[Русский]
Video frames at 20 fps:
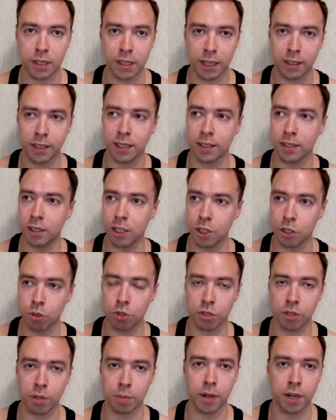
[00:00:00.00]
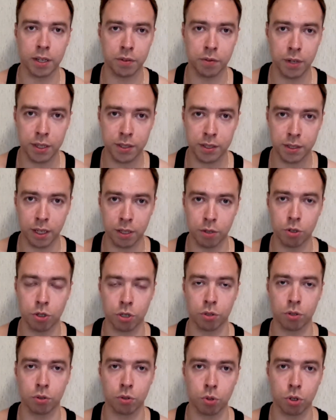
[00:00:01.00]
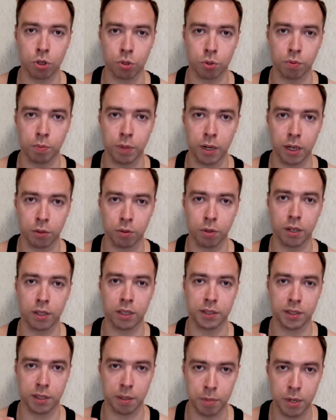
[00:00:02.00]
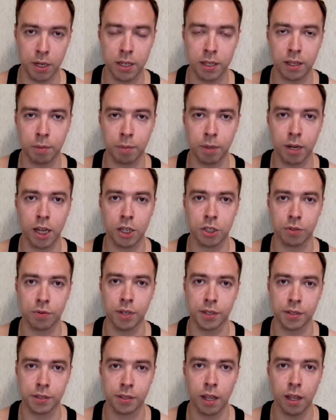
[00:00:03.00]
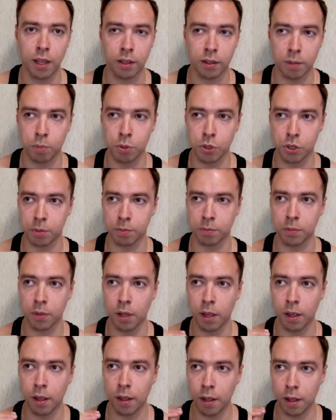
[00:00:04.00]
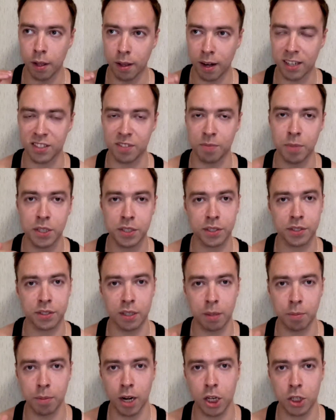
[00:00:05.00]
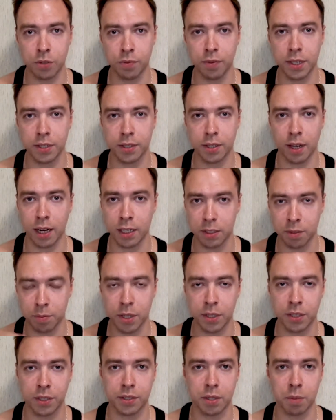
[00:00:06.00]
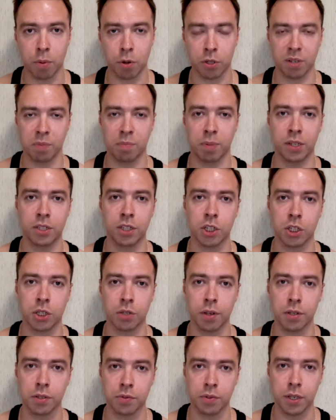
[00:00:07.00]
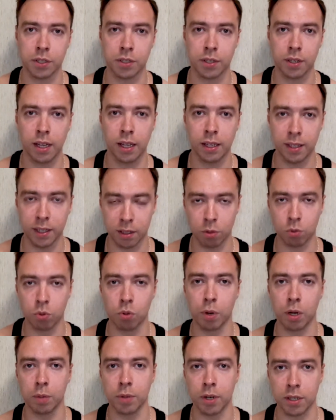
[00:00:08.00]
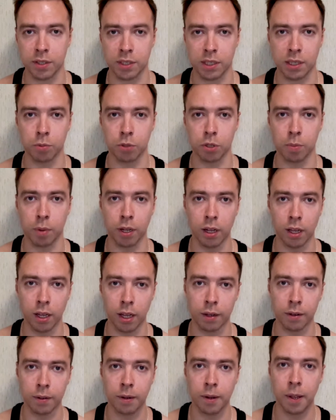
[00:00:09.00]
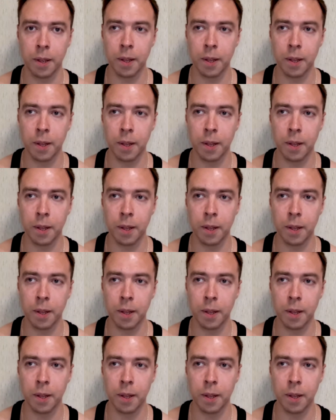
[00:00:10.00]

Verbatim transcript: Когда ты начнешь набирать вес, найдешь эту точку, при которой ты стабильно набираешь вес. Допустим, раз в месяц ты набираешь вес, раз в месяц ты просто поддерживаешь вес. Я такую примерно схему тебе предлагаю.